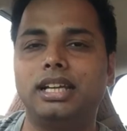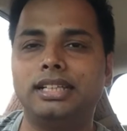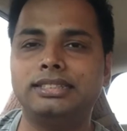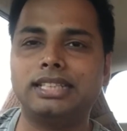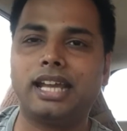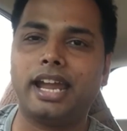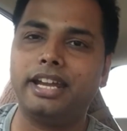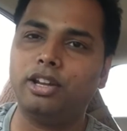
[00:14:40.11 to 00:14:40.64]

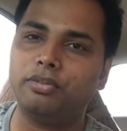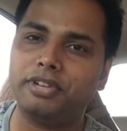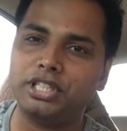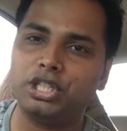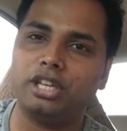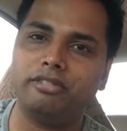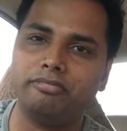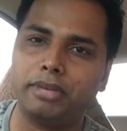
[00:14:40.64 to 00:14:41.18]
इट्स अ काइंड ऑफ
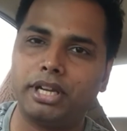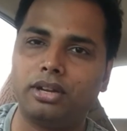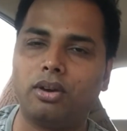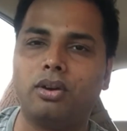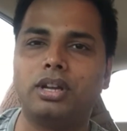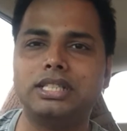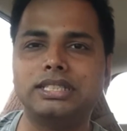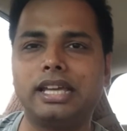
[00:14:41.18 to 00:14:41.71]
अचीवमेंट
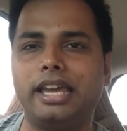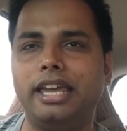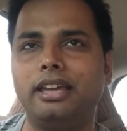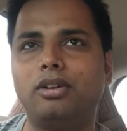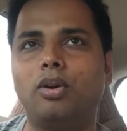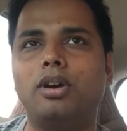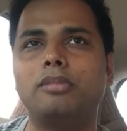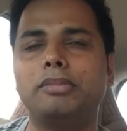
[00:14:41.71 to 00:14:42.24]
और इसका
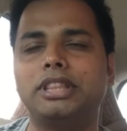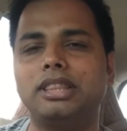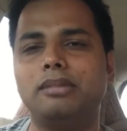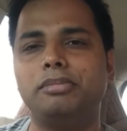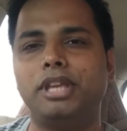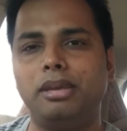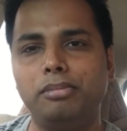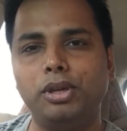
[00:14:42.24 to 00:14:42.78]
एक और
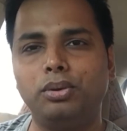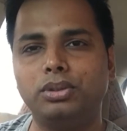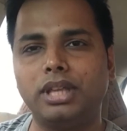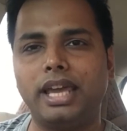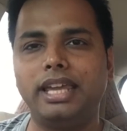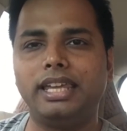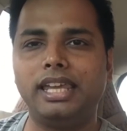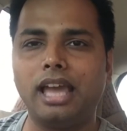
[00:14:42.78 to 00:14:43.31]
मतलब ये भी
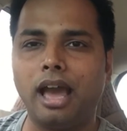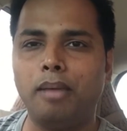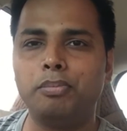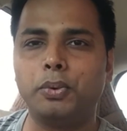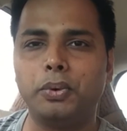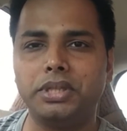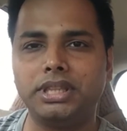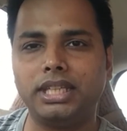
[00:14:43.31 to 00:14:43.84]
होता है कि
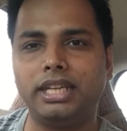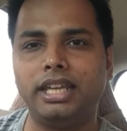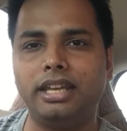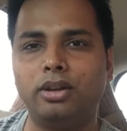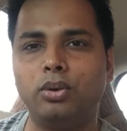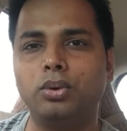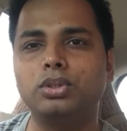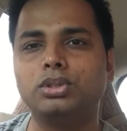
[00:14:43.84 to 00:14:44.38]
आपको इतने
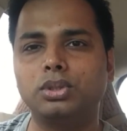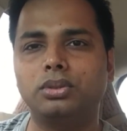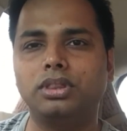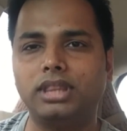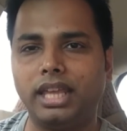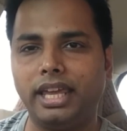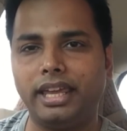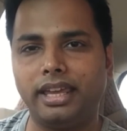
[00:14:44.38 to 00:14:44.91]
लोग
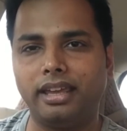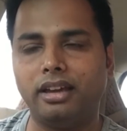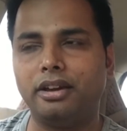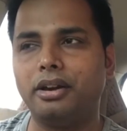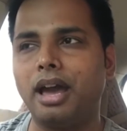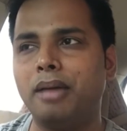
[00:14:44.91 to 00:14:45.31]
सुनते हैं